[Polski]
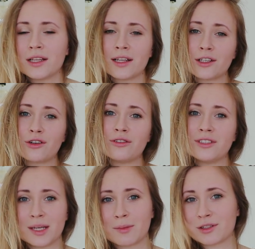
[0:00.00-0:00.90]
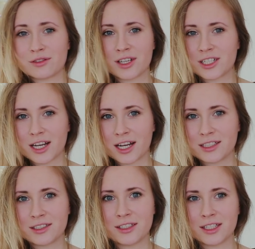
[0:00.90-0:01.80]
Dlatego nie ma co
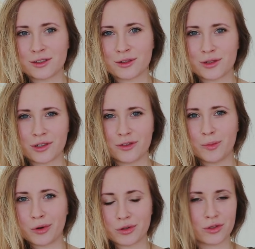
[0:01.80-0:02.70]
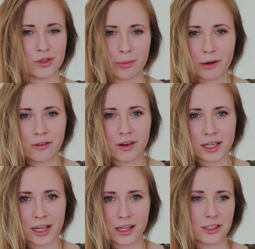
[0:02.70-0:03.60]
narzekać jedząc tofu prosto z
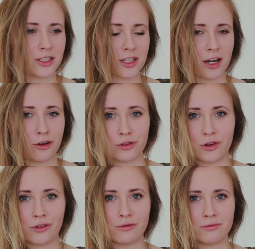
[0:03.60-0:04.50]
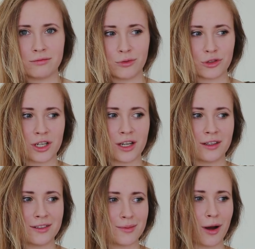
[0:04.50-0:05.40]
opakowania, że ono może
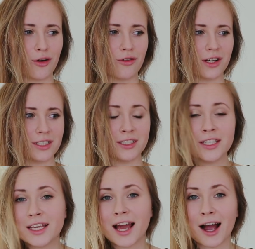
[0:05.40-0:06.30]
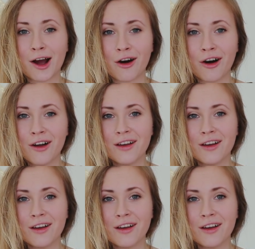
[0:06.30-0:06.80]
smakować nijako